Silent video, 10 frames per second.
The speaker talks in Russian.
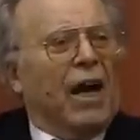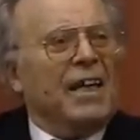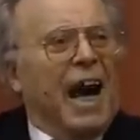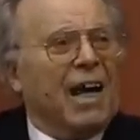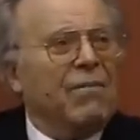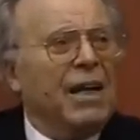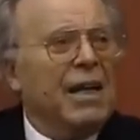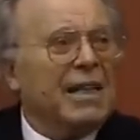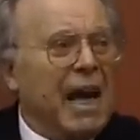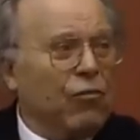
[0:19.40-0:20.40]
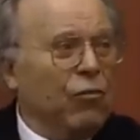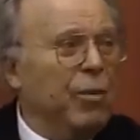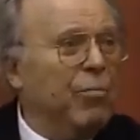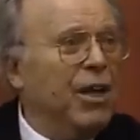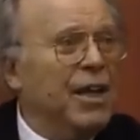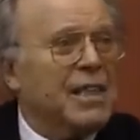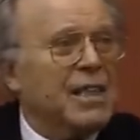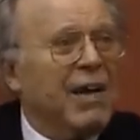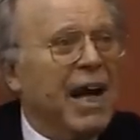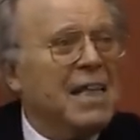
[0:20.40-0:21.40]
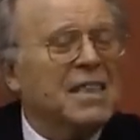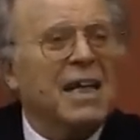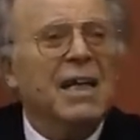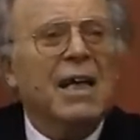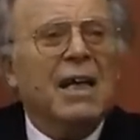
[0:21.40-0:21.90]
Яхвы, так он в Библии называется.